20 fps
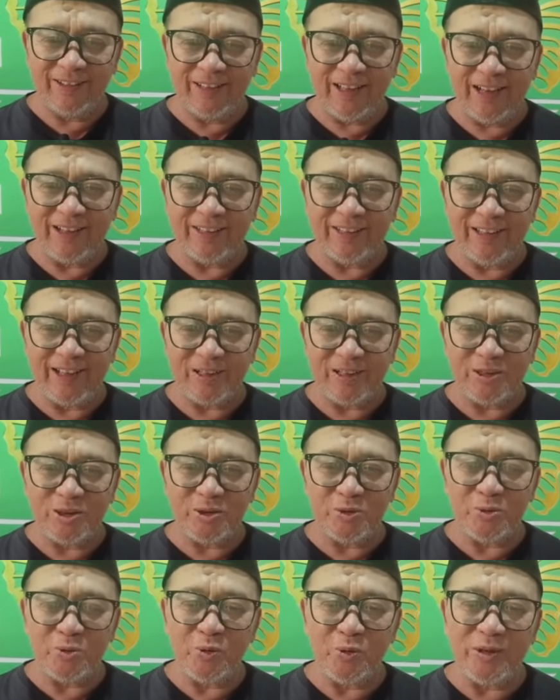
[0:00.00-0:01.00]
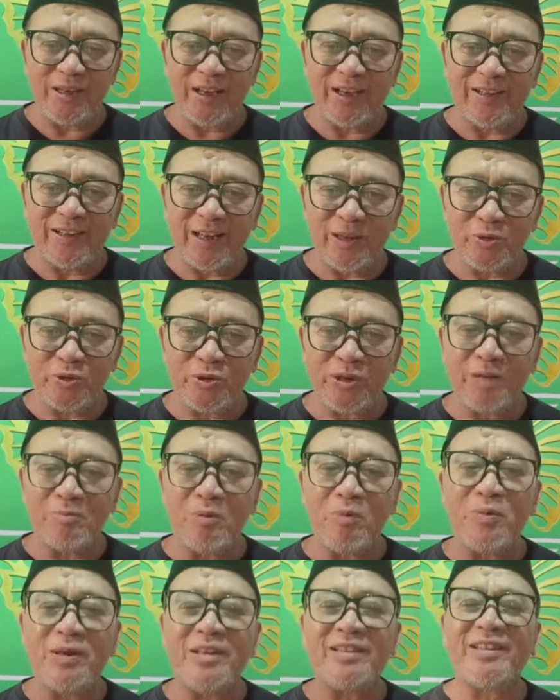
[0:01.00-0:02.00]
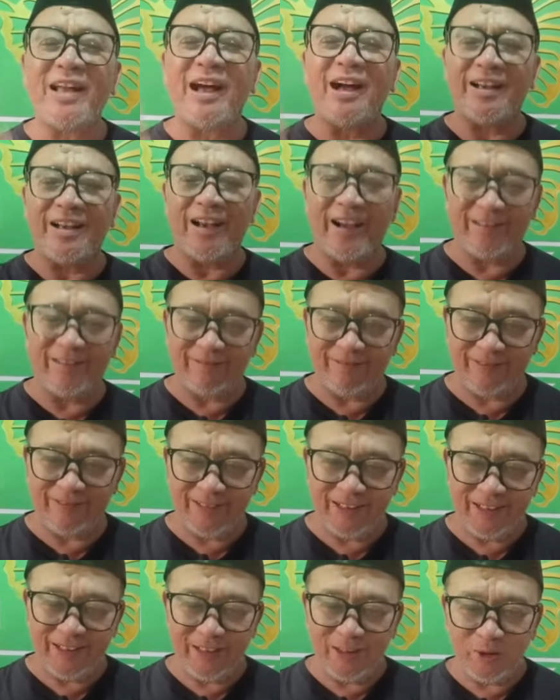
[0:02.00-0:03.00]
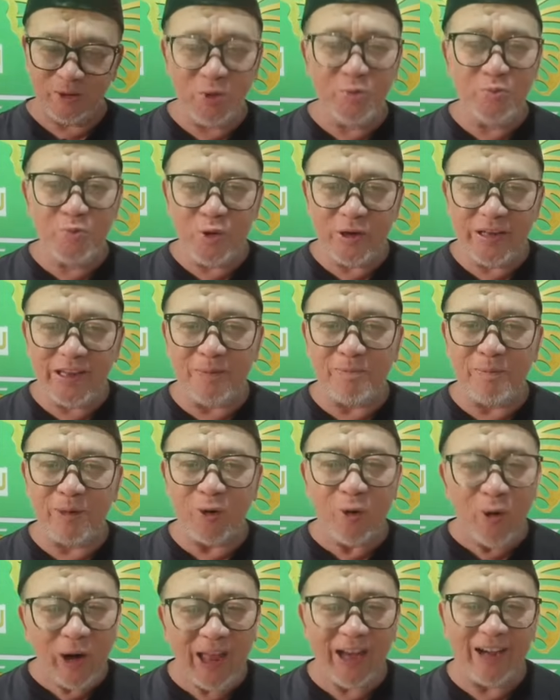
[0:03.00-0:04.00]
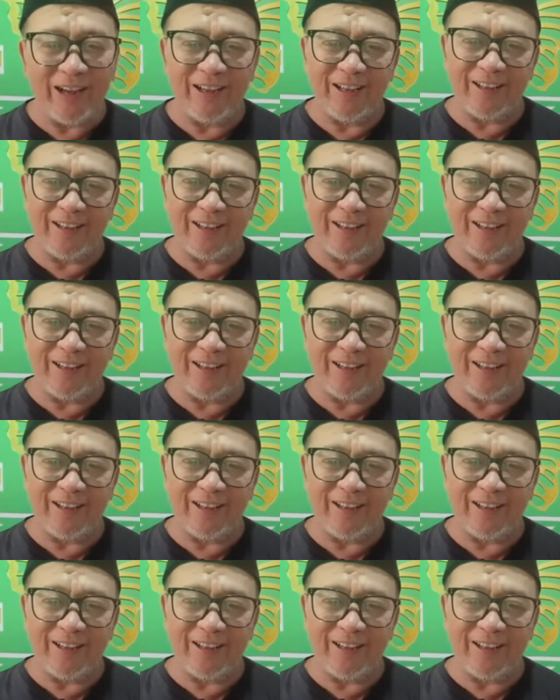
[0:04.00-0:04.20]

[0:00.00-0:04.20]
Yang yang sesungguhnya dia itu sedang memberitakan tubuhnya menolak